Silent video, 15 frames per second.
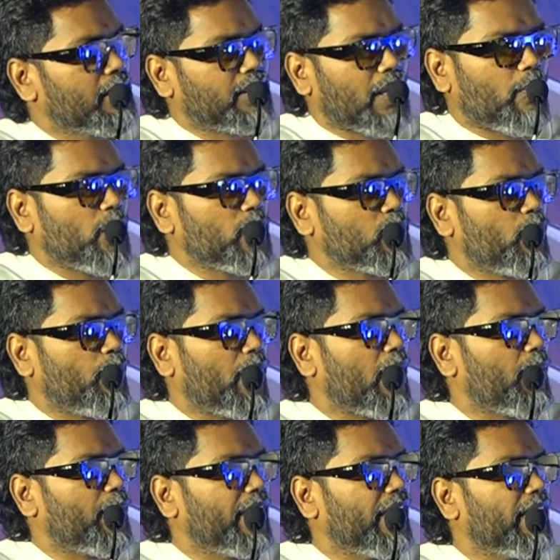செம்ம
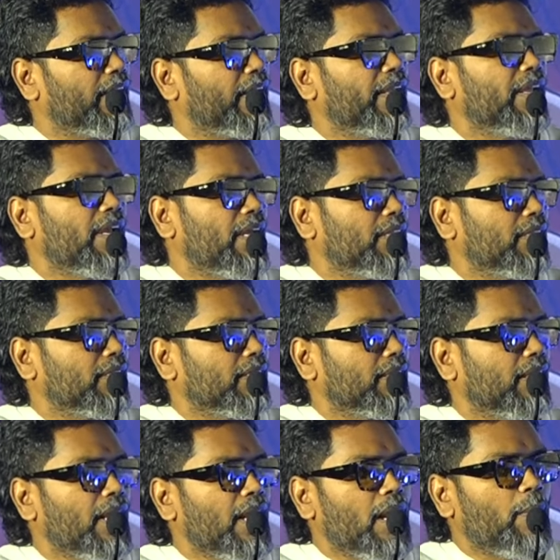சூப்பராக பண்ணியிருக்கிறீங்க அது
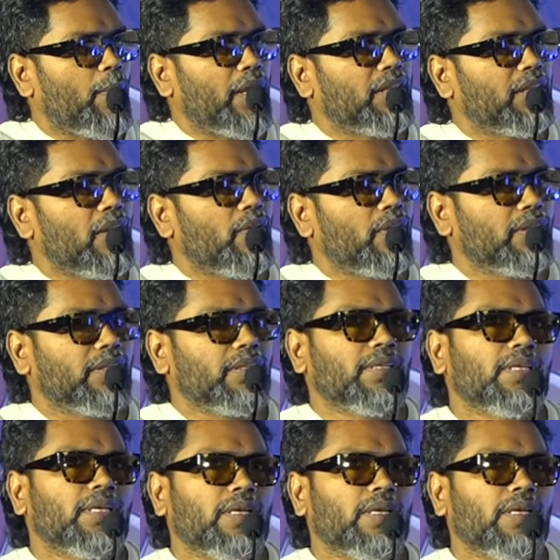படத்தில் வந்து